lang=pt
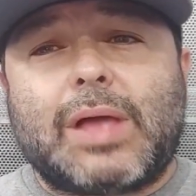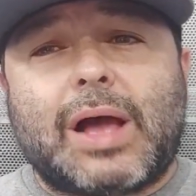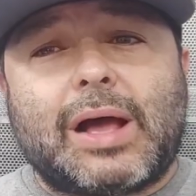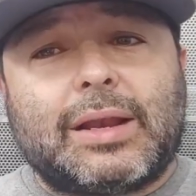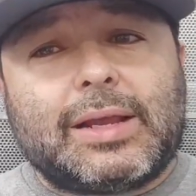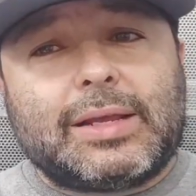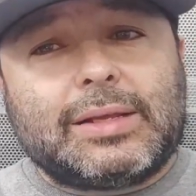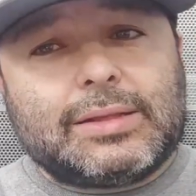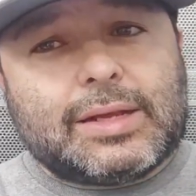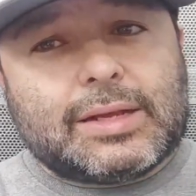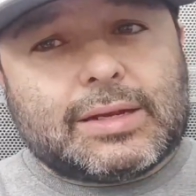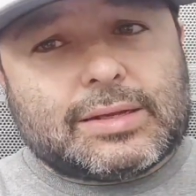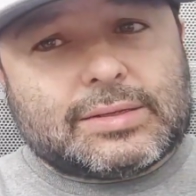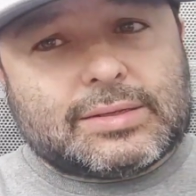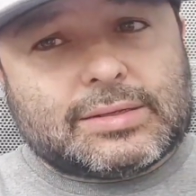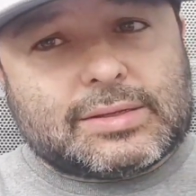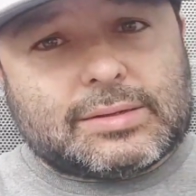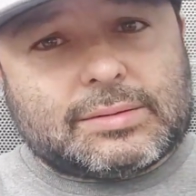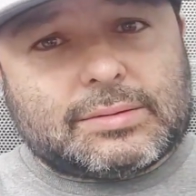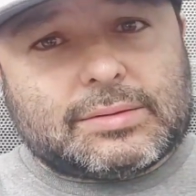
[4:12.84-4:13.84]
além dela
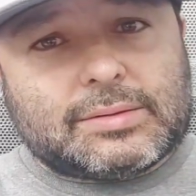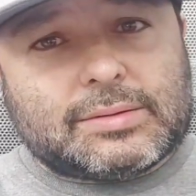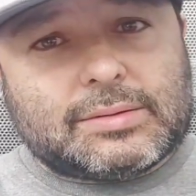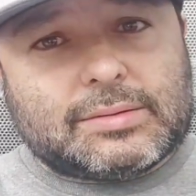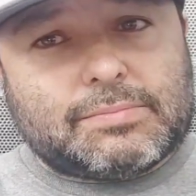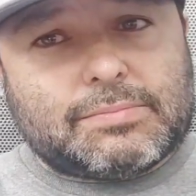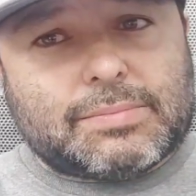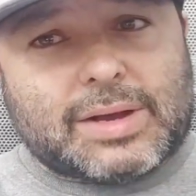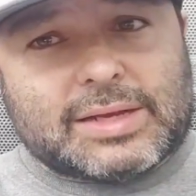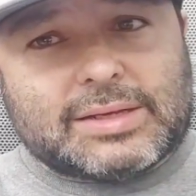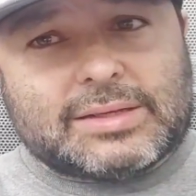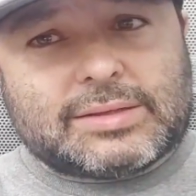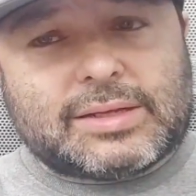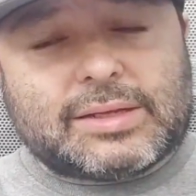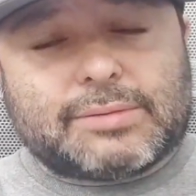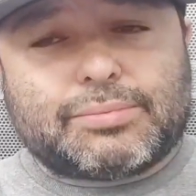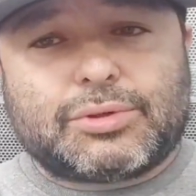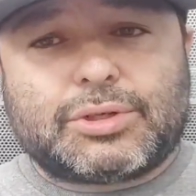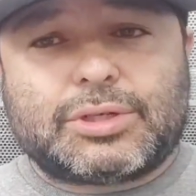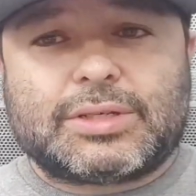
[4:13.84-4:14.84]
ser mais
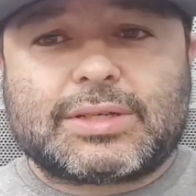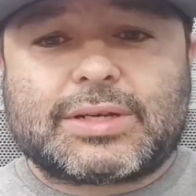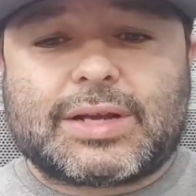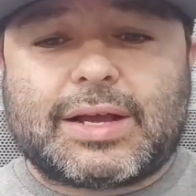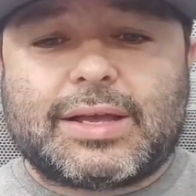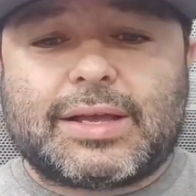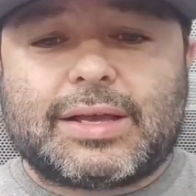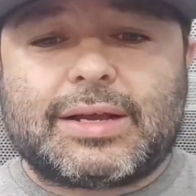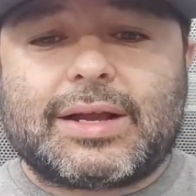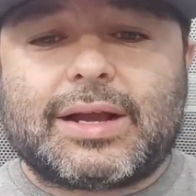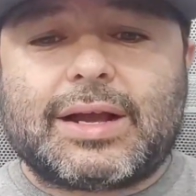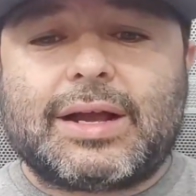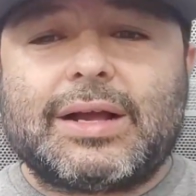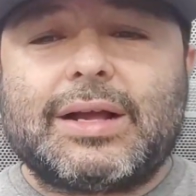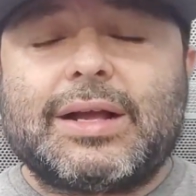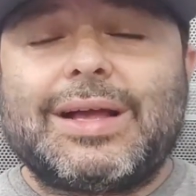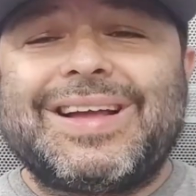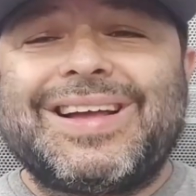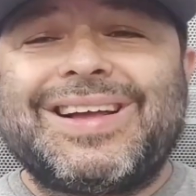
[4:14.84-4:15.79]
tempo de descarregar,